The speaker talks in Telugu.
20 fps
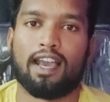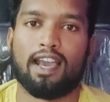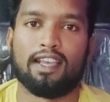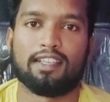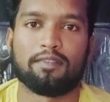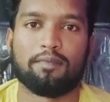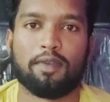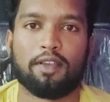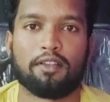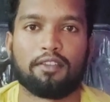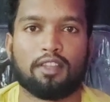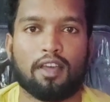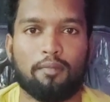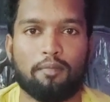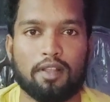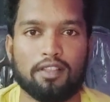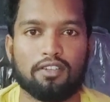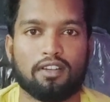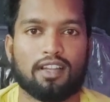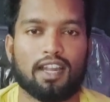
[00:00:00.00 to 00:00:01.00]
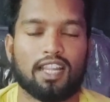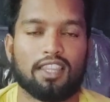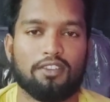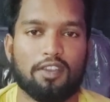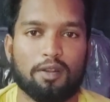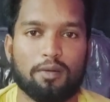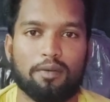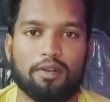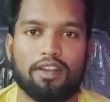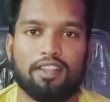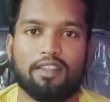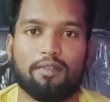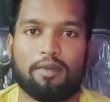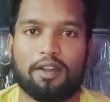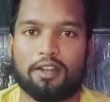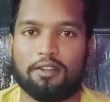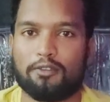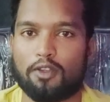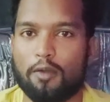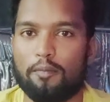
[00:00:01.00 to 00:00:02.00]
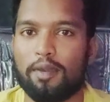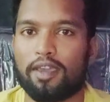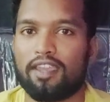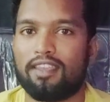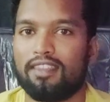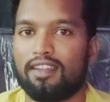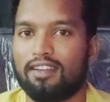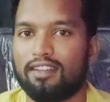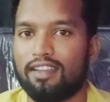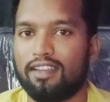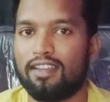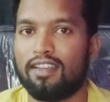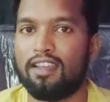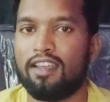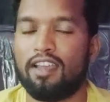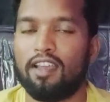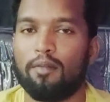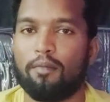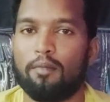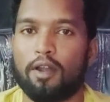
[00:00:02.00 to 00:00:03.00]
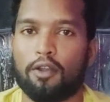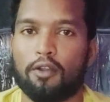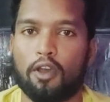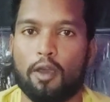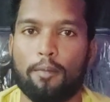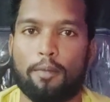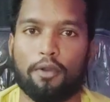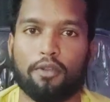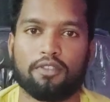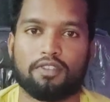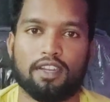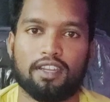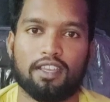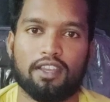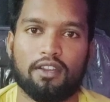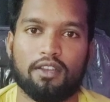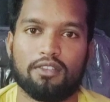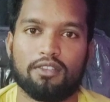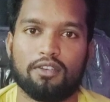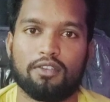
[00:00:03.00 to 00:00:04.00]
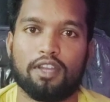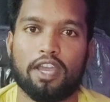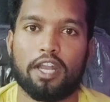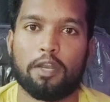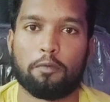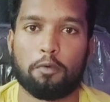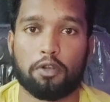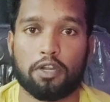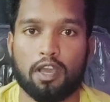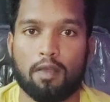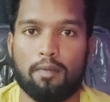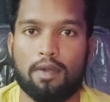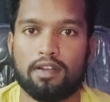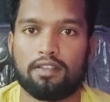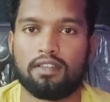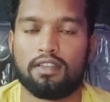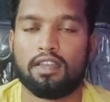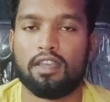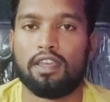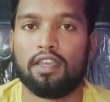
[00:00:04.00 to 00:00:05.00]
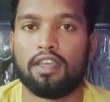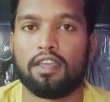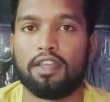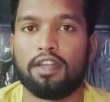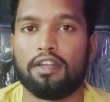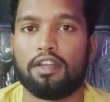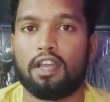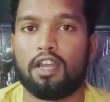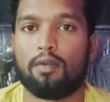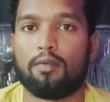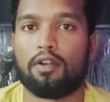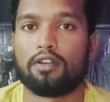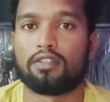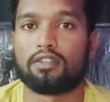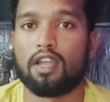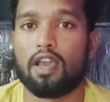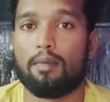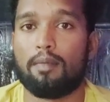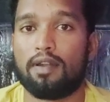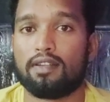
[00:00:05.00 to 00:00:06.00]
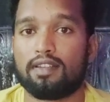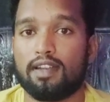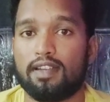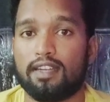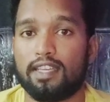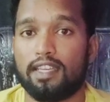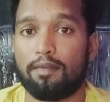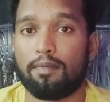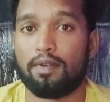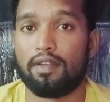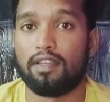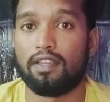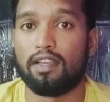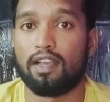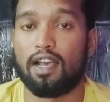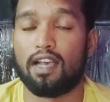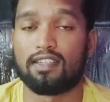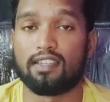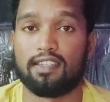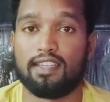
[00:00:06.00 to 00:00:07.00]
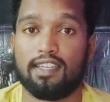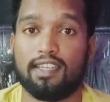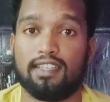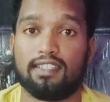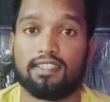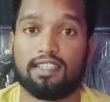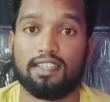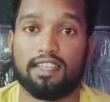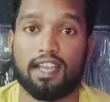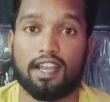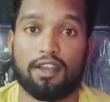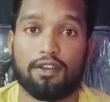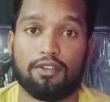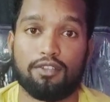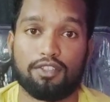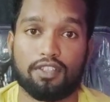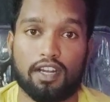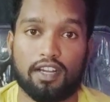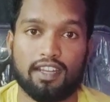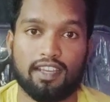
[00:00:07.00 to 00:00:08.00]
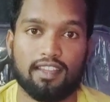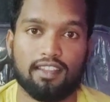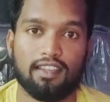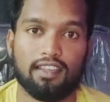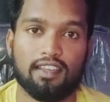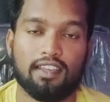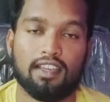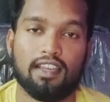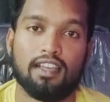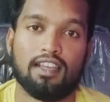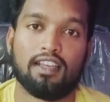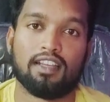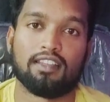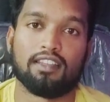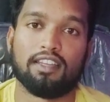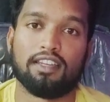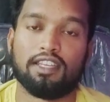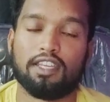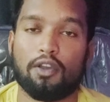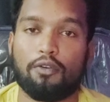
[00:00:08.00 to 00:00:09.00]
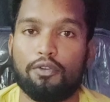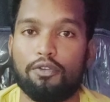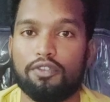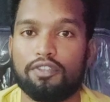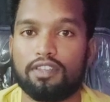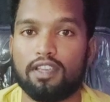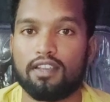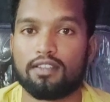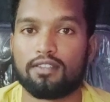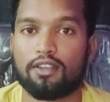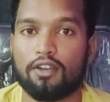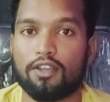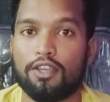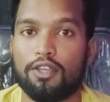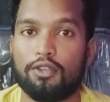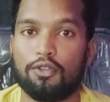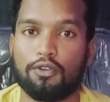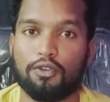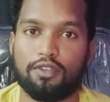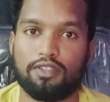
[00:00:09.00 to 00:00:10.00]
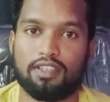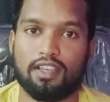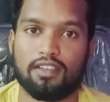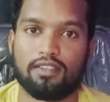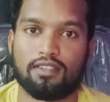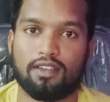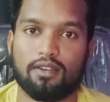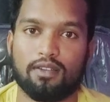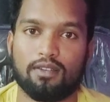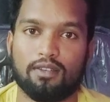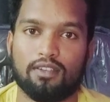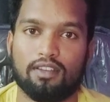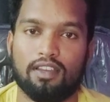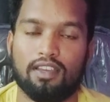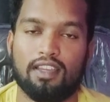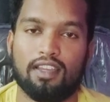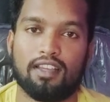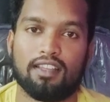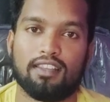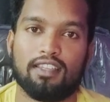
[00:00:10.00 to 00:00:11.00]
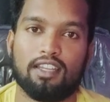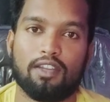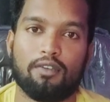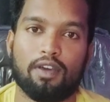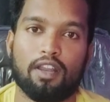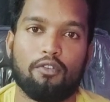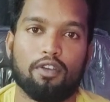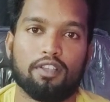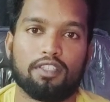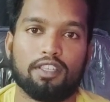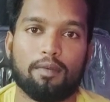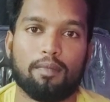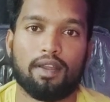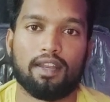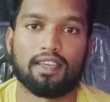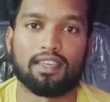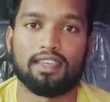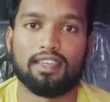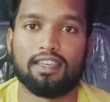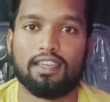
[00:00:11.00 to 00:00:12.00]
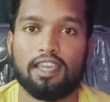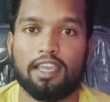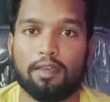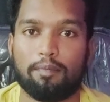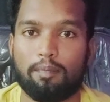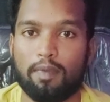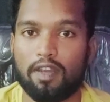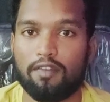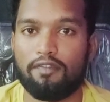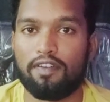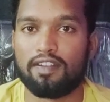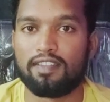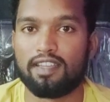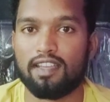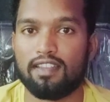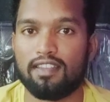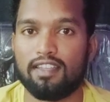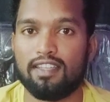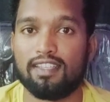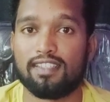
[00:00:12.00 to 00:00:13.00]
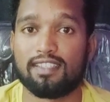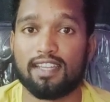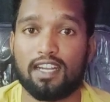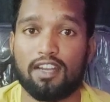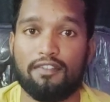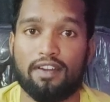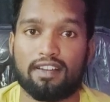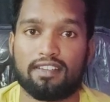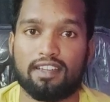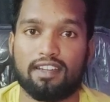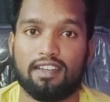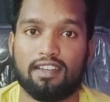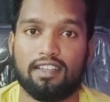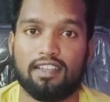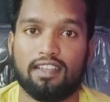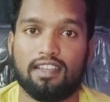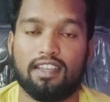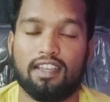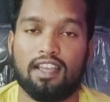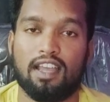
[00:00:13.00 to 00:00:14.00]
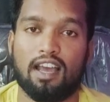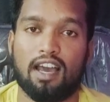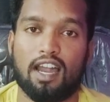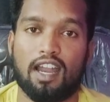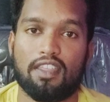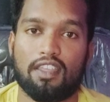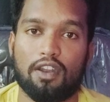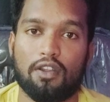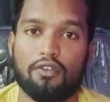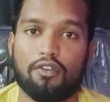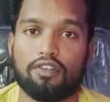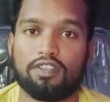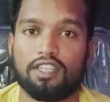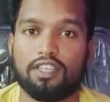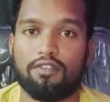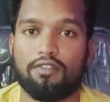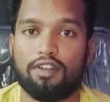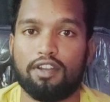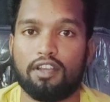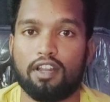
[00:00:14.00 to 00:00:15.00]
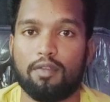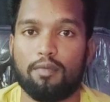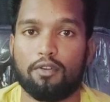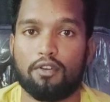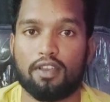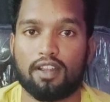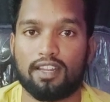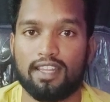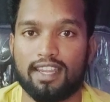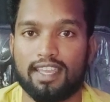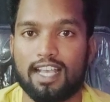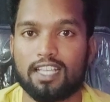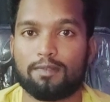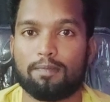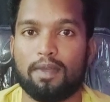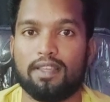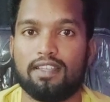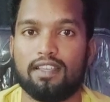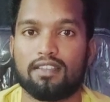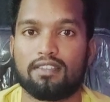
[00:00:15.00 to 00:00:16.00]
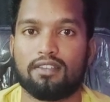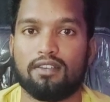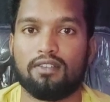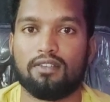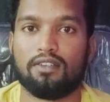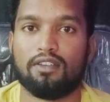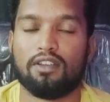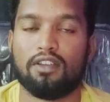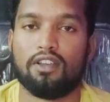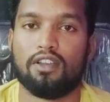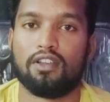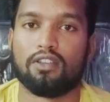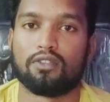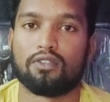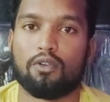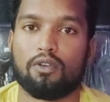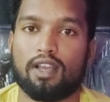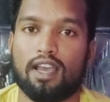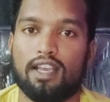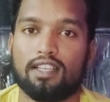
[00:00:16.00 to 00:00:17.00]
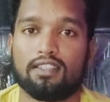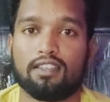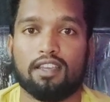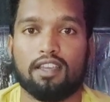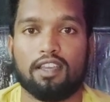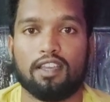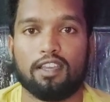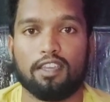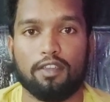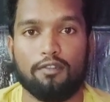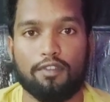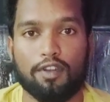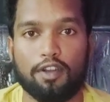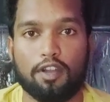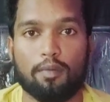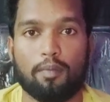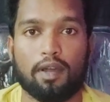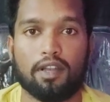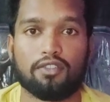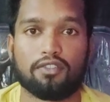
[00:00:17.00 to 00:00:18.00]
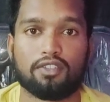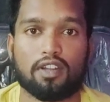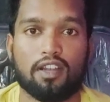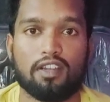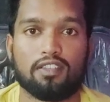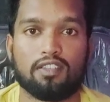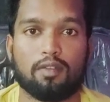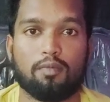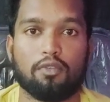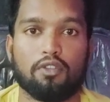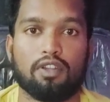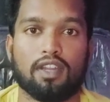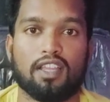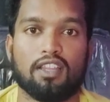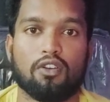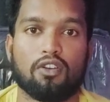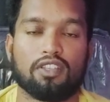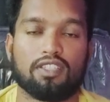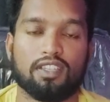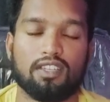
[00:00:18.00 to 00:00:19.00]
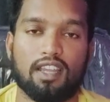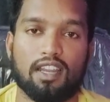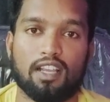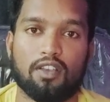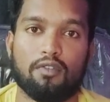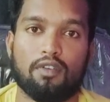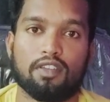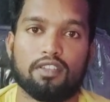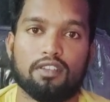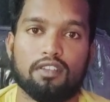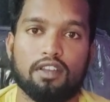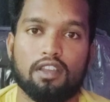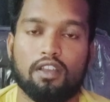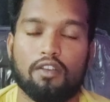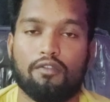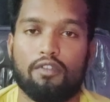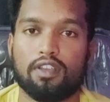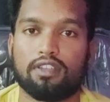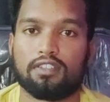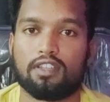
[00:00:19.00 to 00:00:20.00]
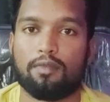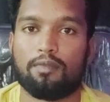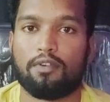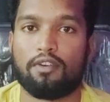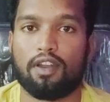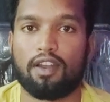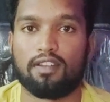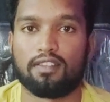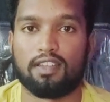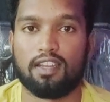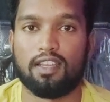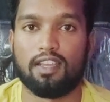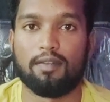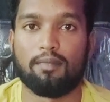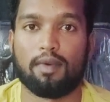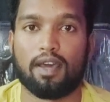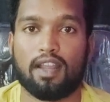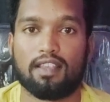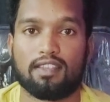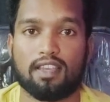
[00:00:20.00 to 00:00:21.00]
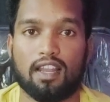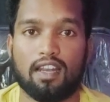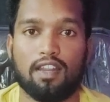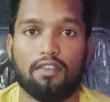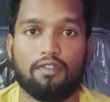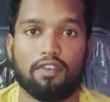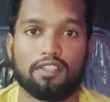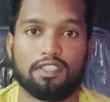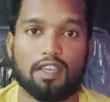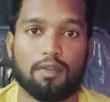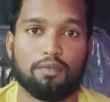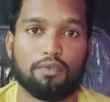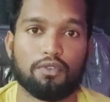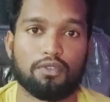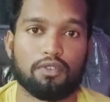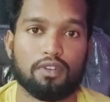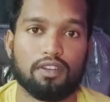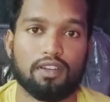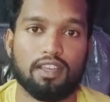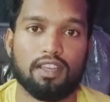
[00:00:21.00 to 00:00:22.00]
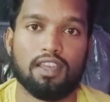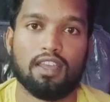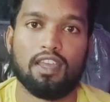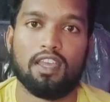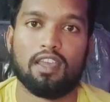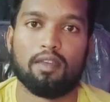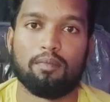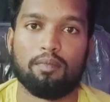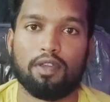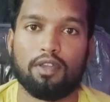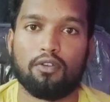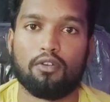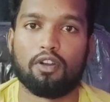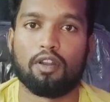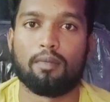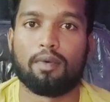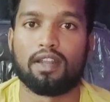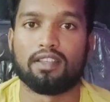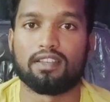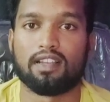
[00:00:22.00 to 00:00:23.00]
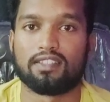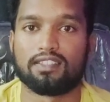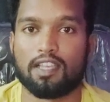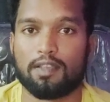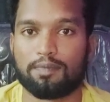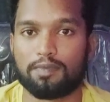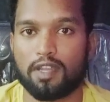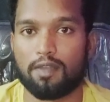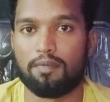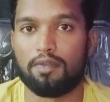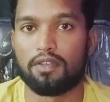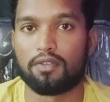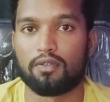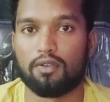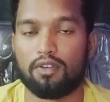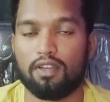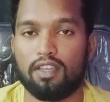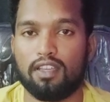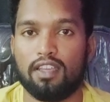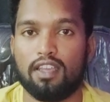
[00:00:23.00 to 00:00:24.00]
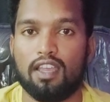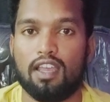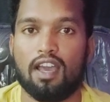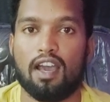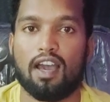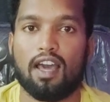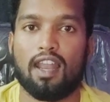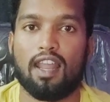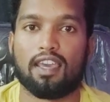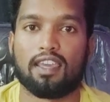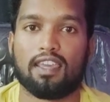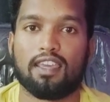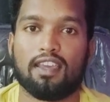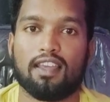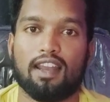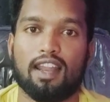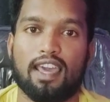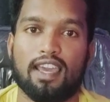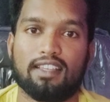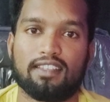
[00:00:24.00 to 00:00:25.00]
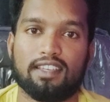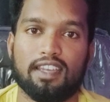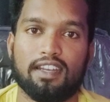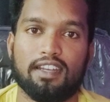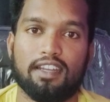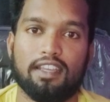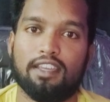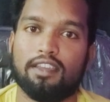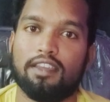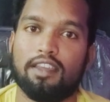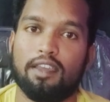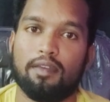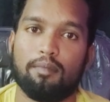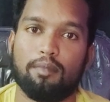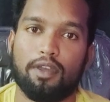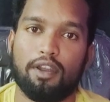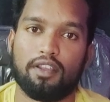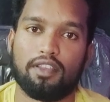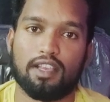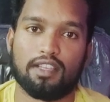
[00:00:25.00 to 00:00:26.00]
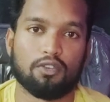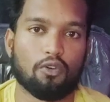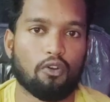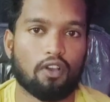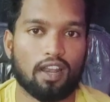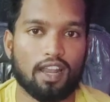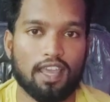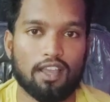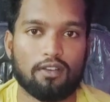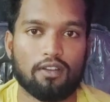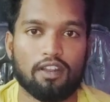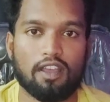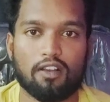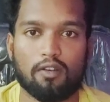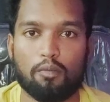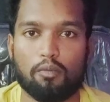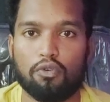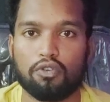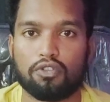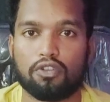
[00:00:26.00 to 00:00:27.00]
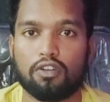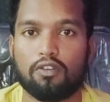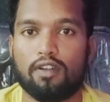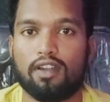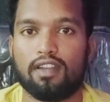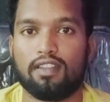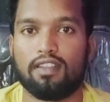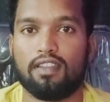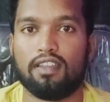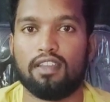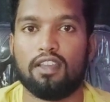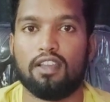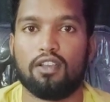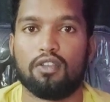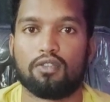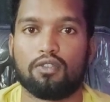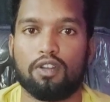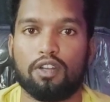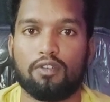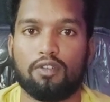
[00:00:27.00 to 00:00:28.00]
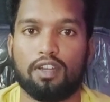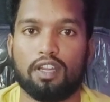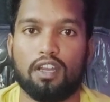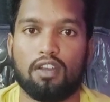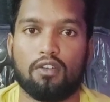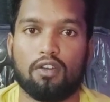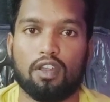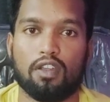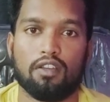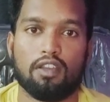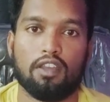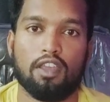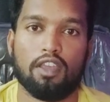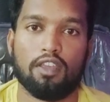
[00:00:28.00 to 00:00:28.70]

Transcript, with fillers: గాయస్ మీకు తమిళ చూడడానికి అర్థమైపోయింది మన టాపిక్ ఏంటంటే మన టాపిక్ వచ్చేసరికి ఈరోజు డైనమో ట్యాబ్లెట్స్ ఈ డైనమో ట్యాబ్లెట్స్ అంటే ఏమిటి అసలు దీని హిస్టరీ ఎక్కడి నుంచి స్టార్ట్ అయింది దీన్ని ఎవరు యూస్ చేస్తారు ఎందుకు యూస్ చేస్తారు దీనివల్ల వచ్చే మనకి బెనిఫిట్స్ ఏంది సైడ్ ఎఫెక్ట్స్ ఏంటి అనే దాని గురించి ఈ వీడియోలో మీకు క్లియర్గా ఎక్స్ప్లెయిన్ చేస్తాను సో గాయస్ ఈ వీడియో మనం స్టార్ట్ చేసే ముందు నాది ఒక చిన్న రిక్వెస్ట్ ఫస్ట్ టైం ఎవరైనా సరే మన ఛానల్ని ఫస్ట్ టైం చూస్తుంటే మీరు కూడా మన ఛానల్ సబ్స్క్రైబ్ చేసుకోండి అలాగే లైక్ చేయండి మీరు చేసే ఒక లైక్ నాకు బూస్ట్ ఉన్నటువంటిది సో ఇటువంటి ఎన్నో